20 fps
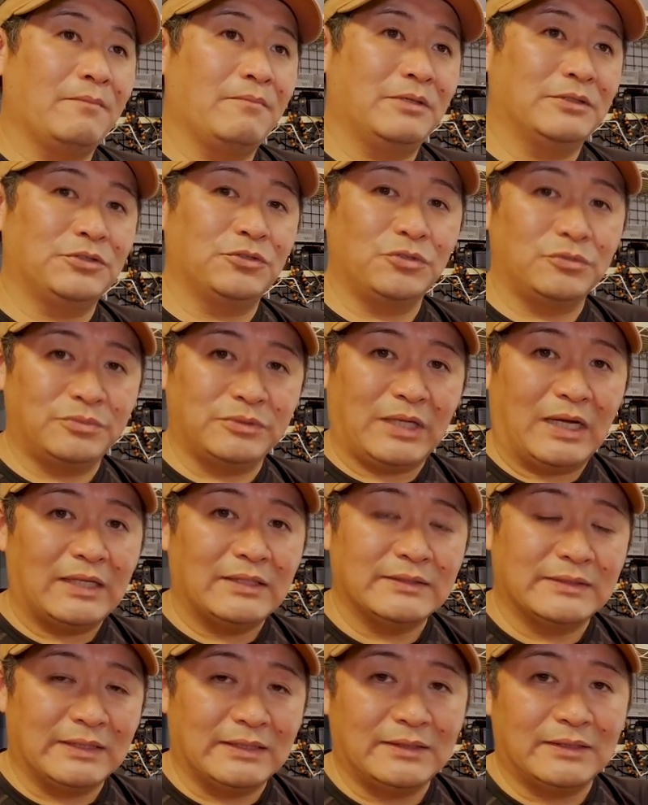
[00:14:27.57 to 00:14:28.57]
まあ、その分
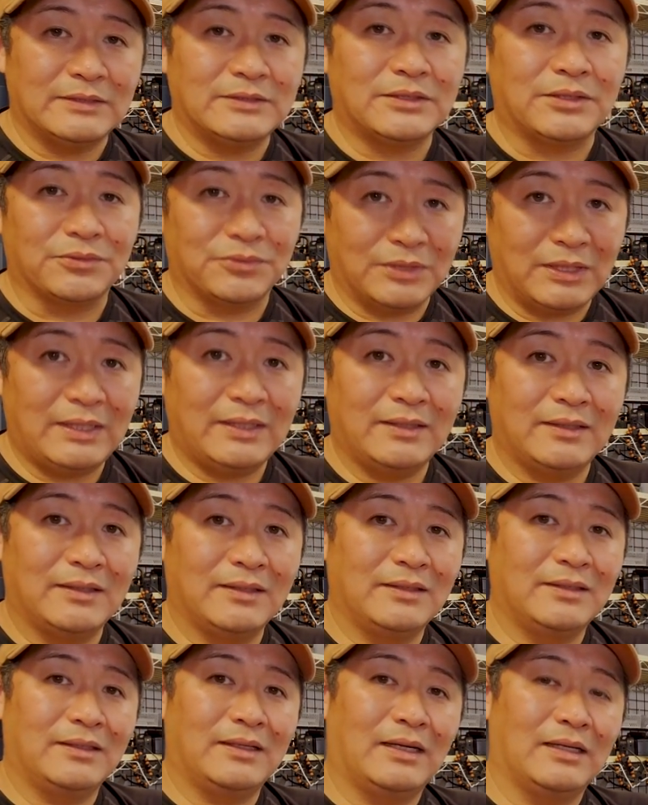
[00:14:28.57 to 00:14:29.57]
安全ですけどね
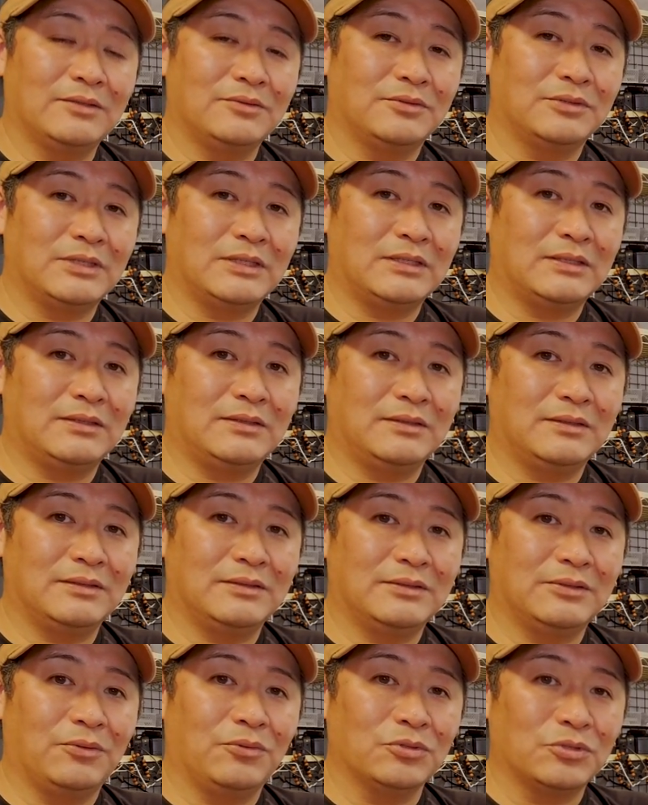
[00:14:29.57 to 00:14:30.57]
あの
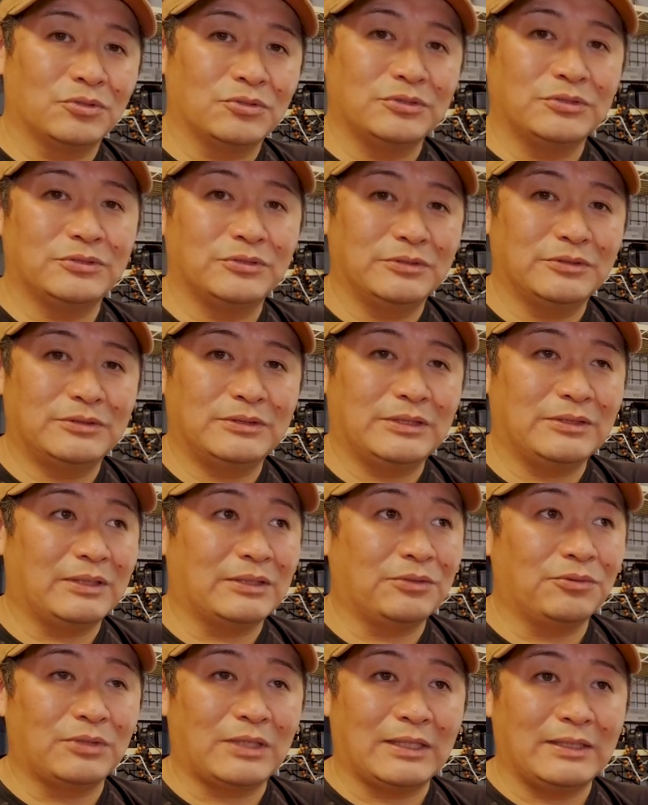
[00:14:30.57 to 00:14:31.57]
落とすっていう
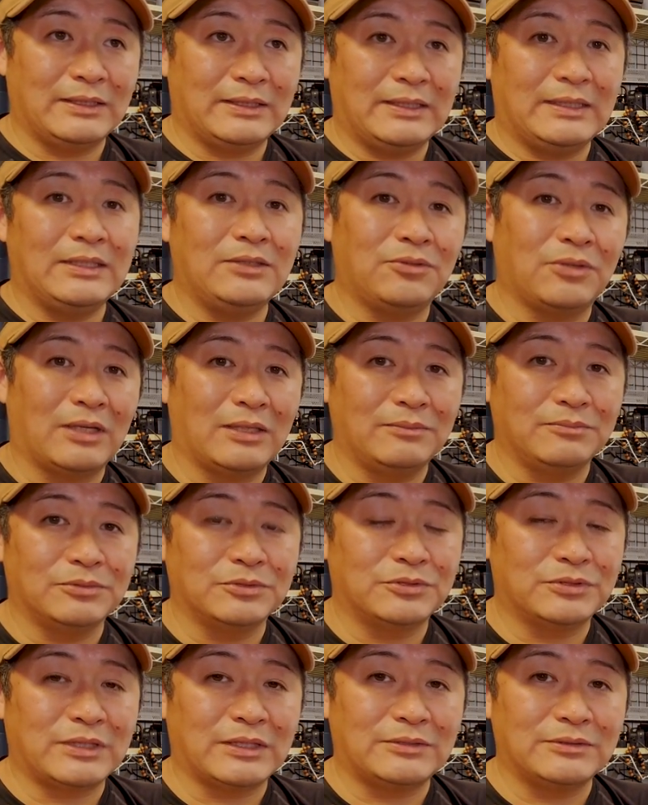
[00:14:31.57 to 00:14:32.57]
かどっかに木とかに
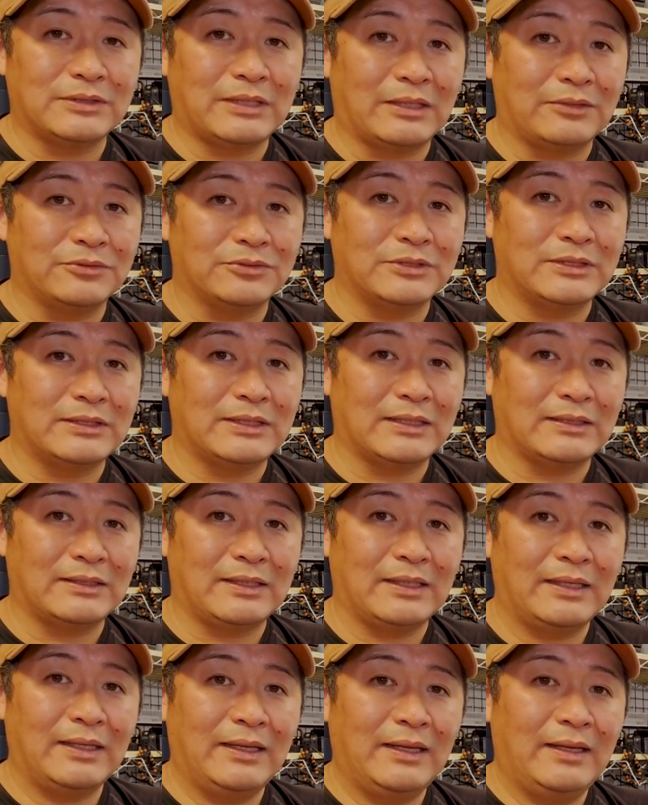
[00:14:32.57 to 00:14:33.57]
ぶつける可能性だっ
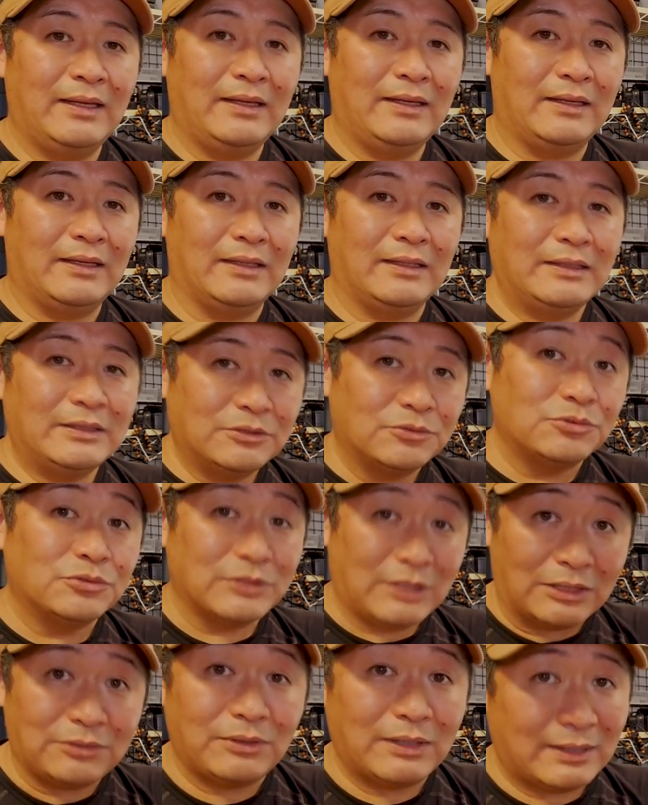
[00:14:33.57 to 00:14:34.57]
て、えー、低
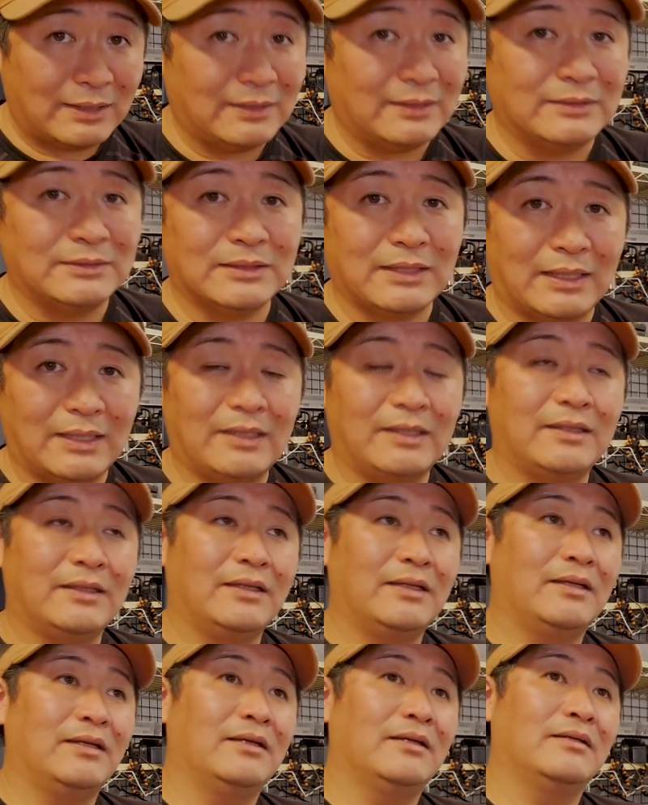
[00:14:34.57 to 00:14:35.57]
くなるわけですか
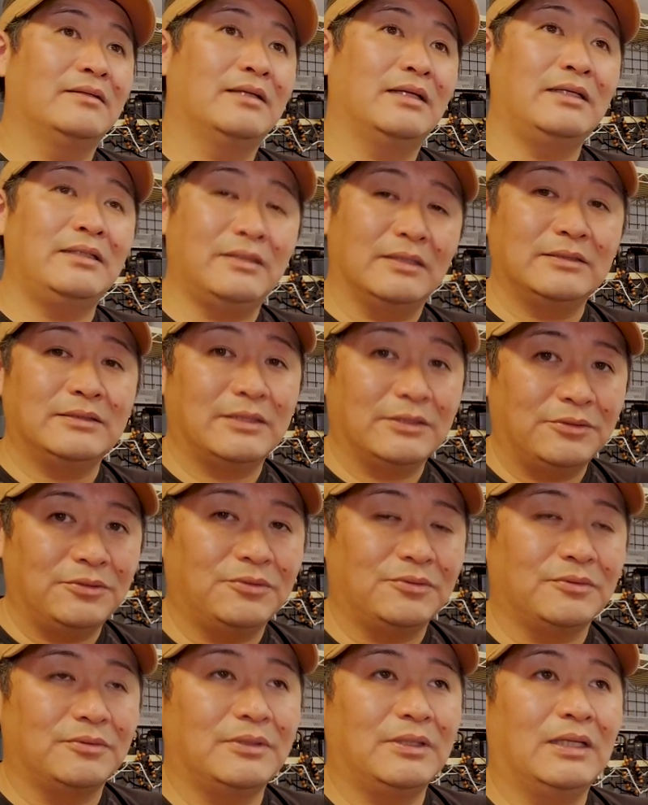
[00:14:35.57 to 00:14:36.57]
らいいんですけ
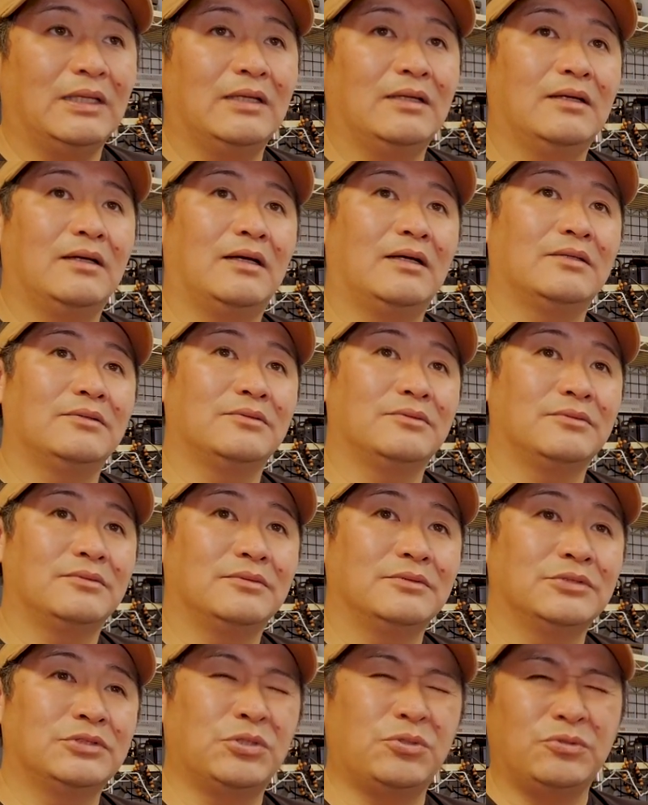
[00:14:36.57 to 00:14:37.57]
どあの
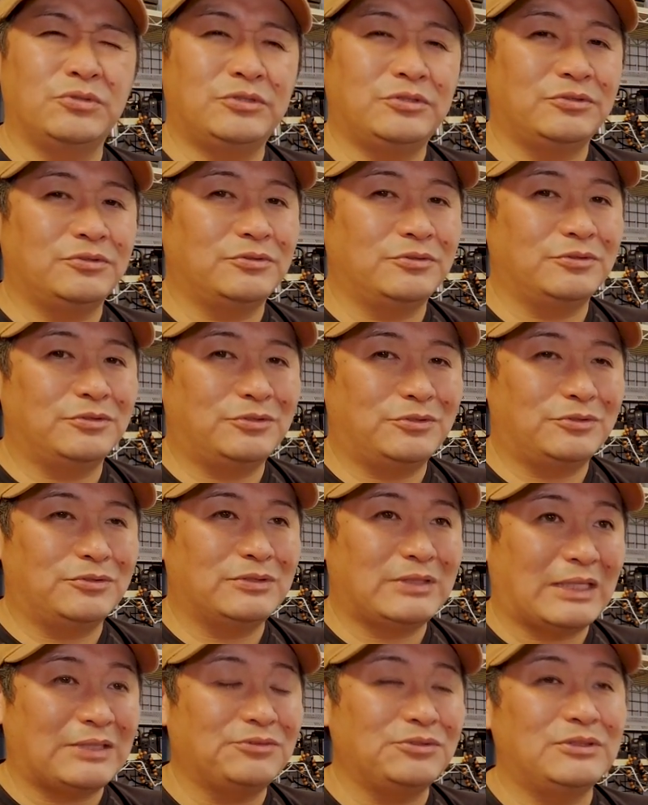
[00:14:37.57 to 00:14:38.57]
操縦す
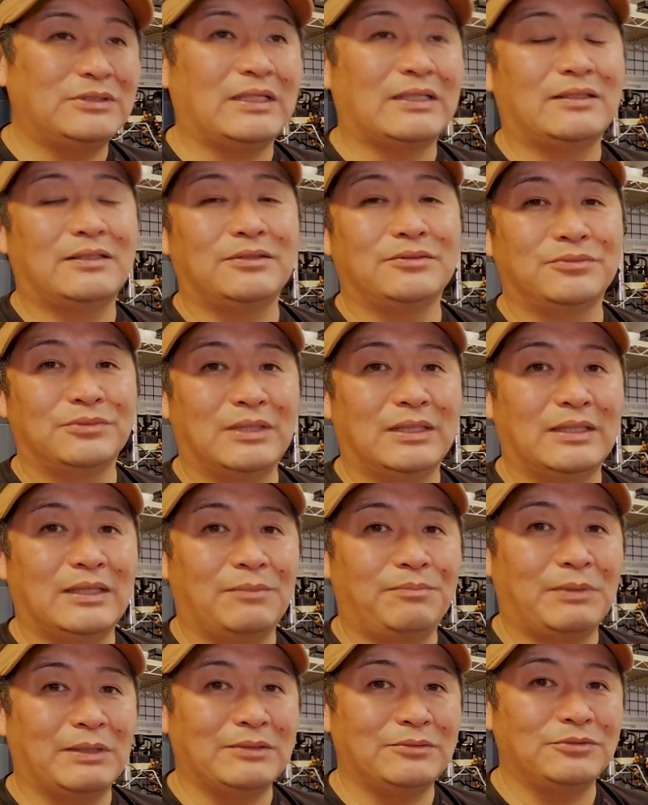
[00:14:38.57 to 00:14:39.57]
る楽しさっていうのは
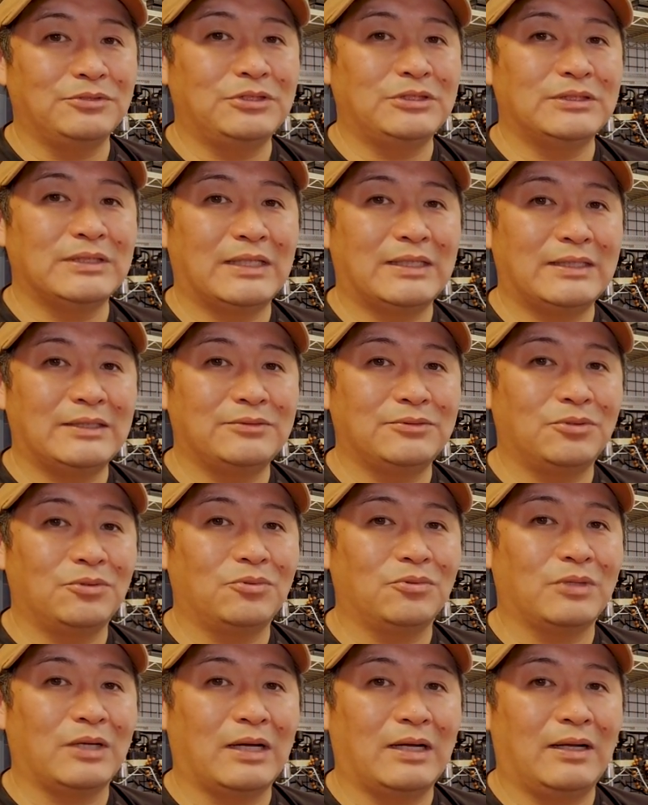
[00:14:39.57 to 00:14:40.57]
やっぱり失われると
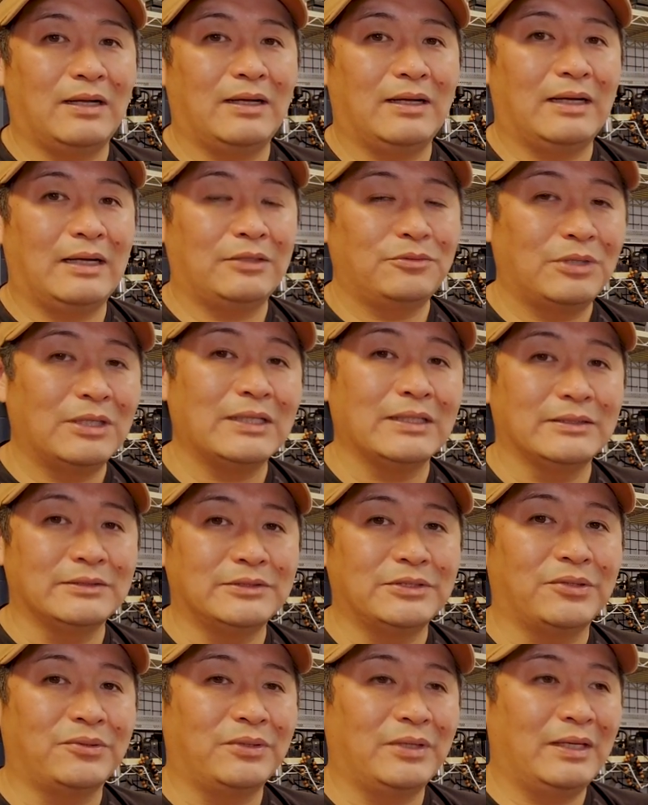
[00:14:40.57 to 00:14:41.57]
こがあるわけで
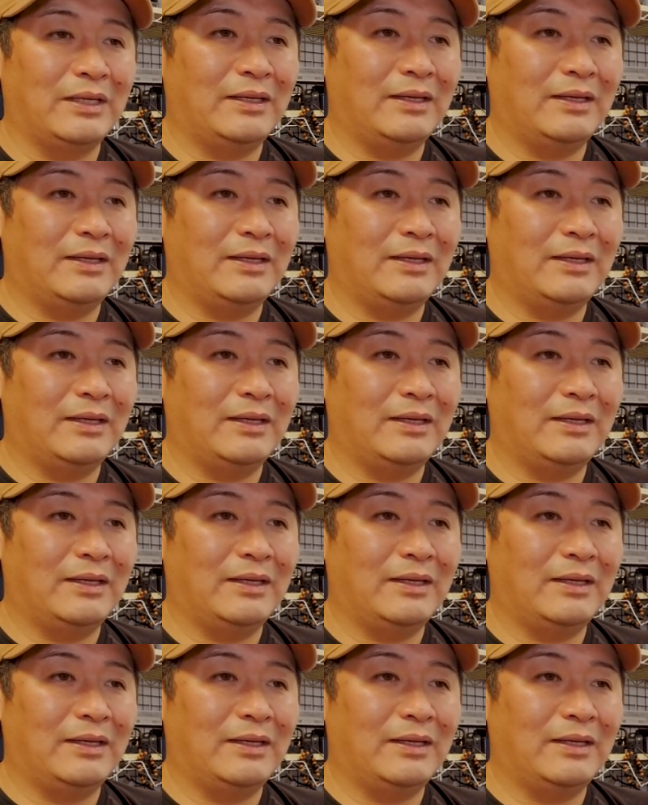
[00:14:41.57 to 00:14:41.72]
すよ。